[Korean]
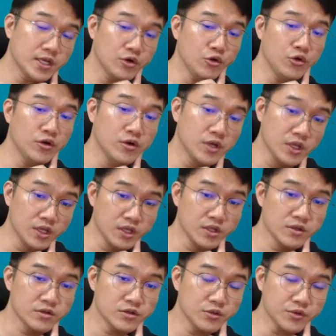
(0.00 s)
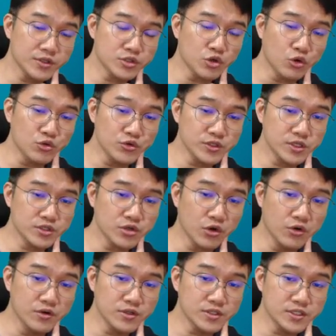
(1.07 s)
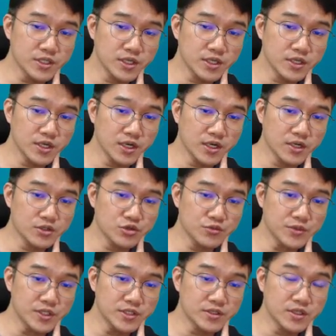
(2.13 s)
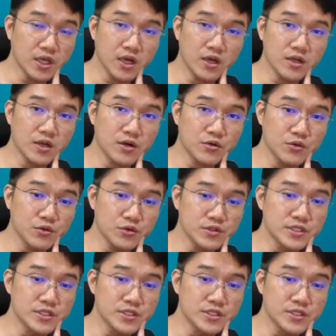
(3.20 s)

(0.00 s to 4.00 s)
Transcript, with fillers: 된 거예요 그런 게 저도 이제 정체가 좀 있다라고